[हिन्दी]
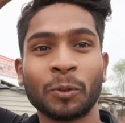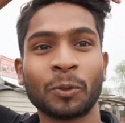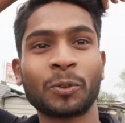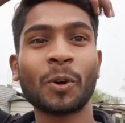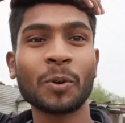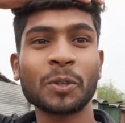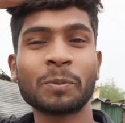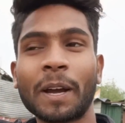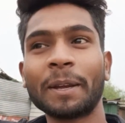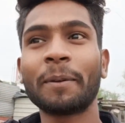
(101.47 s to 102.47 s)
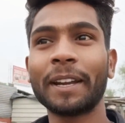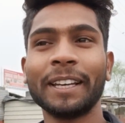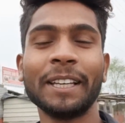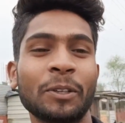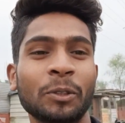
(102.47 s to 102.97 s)
दोस्तों अंकुश भाई
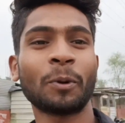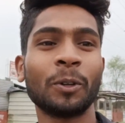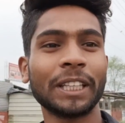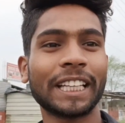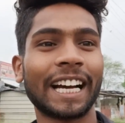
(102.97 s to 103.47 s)
हमारे लिए कुछ बहुत ही